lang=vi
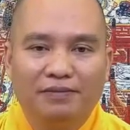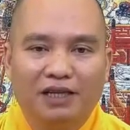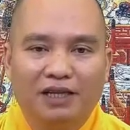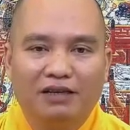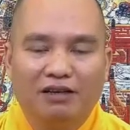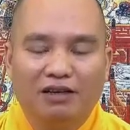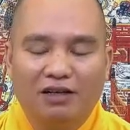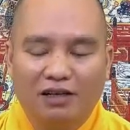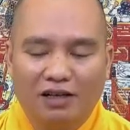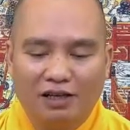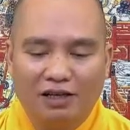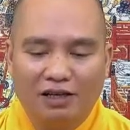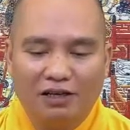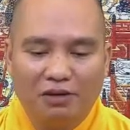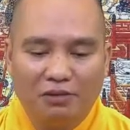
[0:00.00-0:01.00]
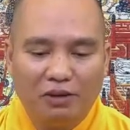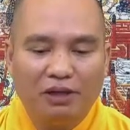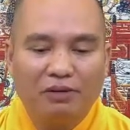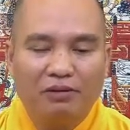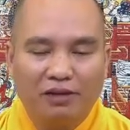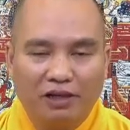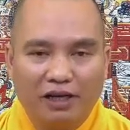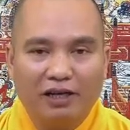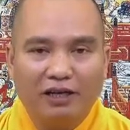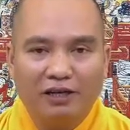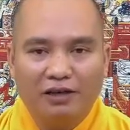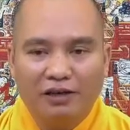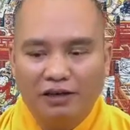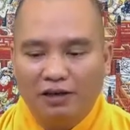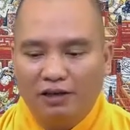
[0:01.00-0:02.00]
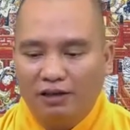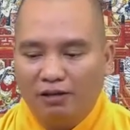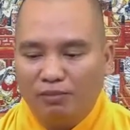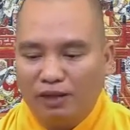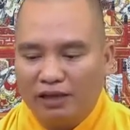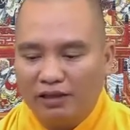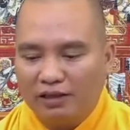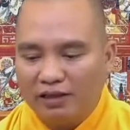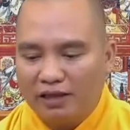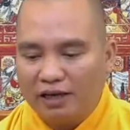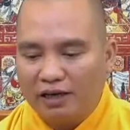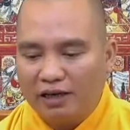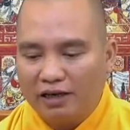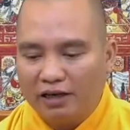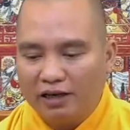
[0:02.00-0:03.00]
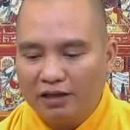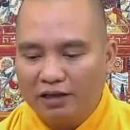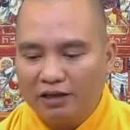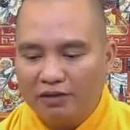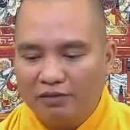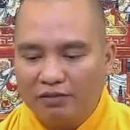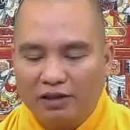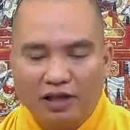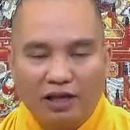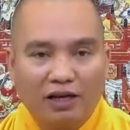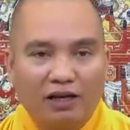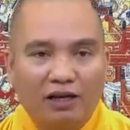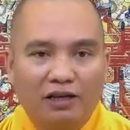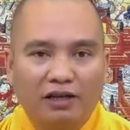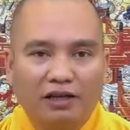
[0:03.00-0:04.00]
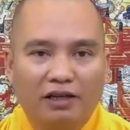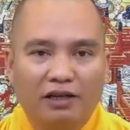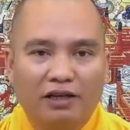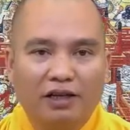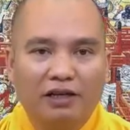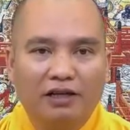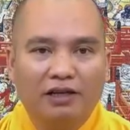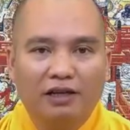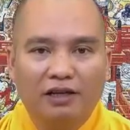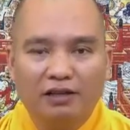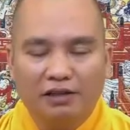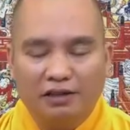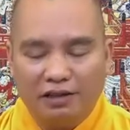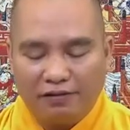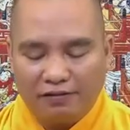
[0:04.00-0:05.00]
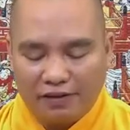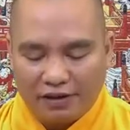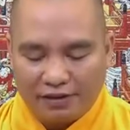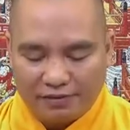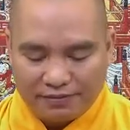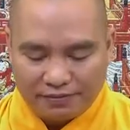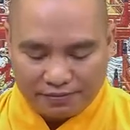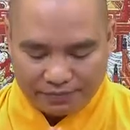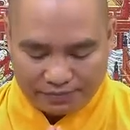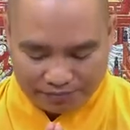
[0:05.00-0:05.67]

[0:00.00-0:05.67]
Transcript: Đấy, cho nên đây cái lời khuyên của thầy Thế hôm nay thời gian đã hết thì chúng ta nghỉ ở đây a di đà phật